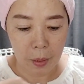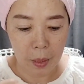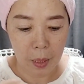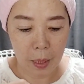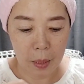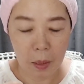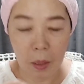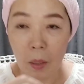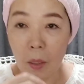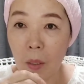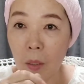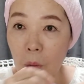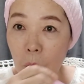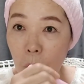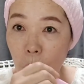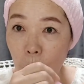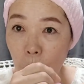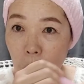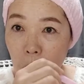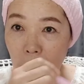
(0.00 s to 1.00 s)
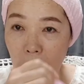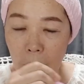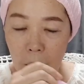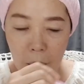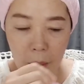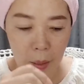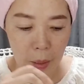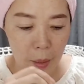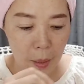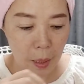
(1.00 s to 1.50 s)
그래서
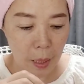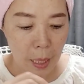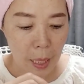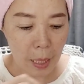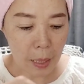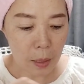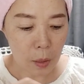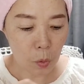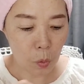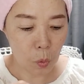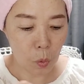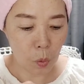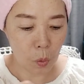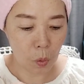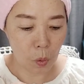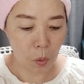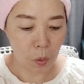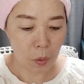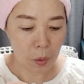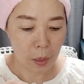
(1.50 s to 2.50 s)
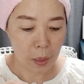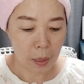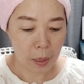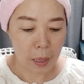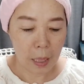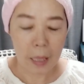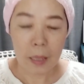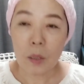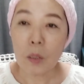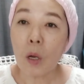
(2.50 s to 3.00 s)
요렇게 하시고,
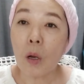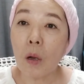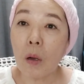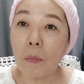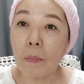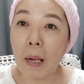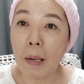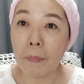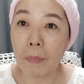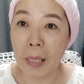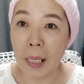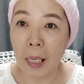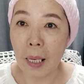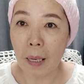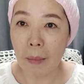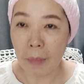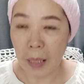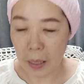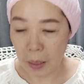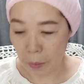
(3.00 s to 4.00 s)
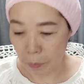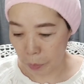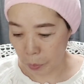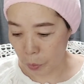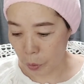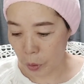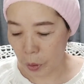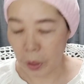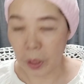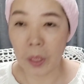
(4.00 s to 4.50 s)
정말 민감하신
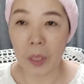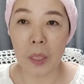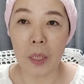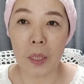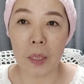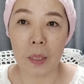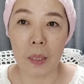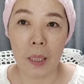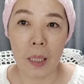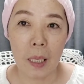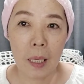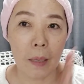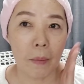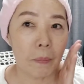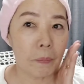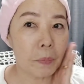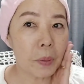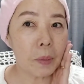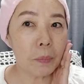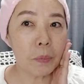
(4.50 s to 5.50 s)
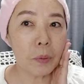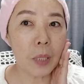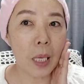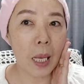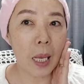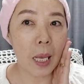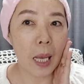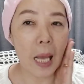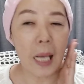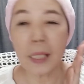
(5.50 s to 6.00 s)
분들은
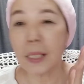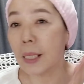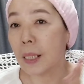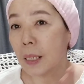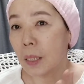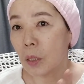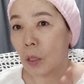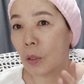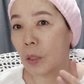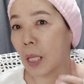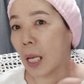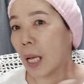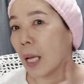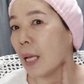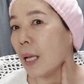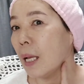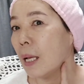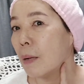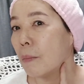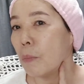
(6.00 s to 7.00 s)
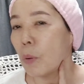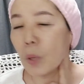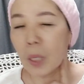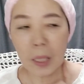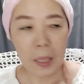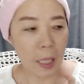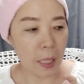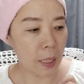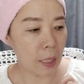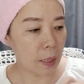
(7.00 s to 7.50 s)
피부에 하시기 전에
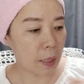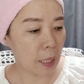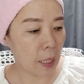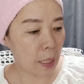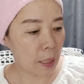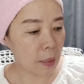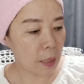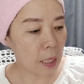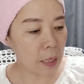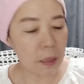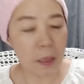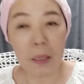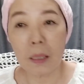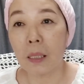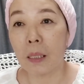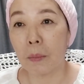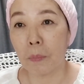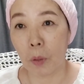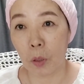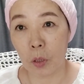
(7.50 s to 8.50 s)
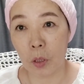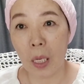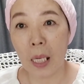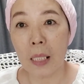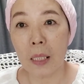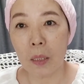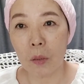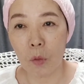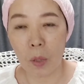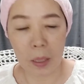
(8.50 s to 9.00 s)
목에다 일단 테스트를 먼저
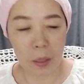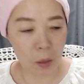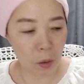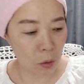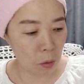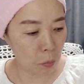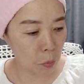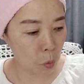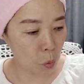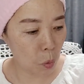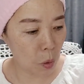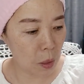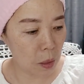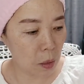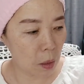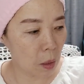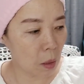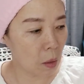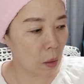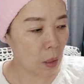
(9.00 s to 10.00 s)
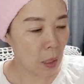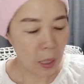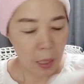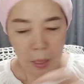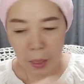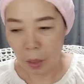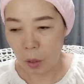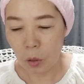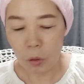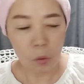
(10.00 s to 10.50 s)
하시고 하셨으면 좋겠어요.
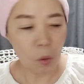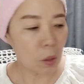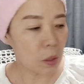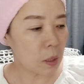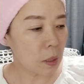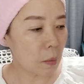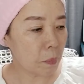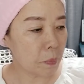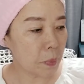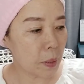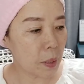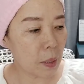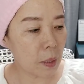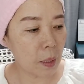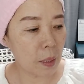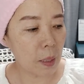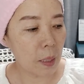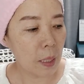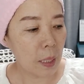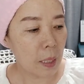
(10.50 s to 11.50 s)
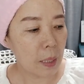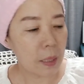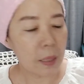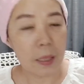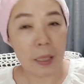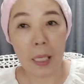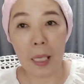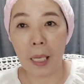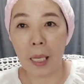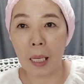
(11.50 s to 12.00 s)
이것도 어차피
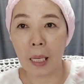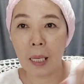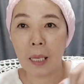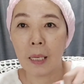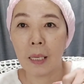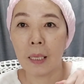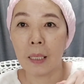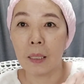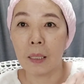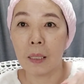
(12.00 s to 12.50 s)
이제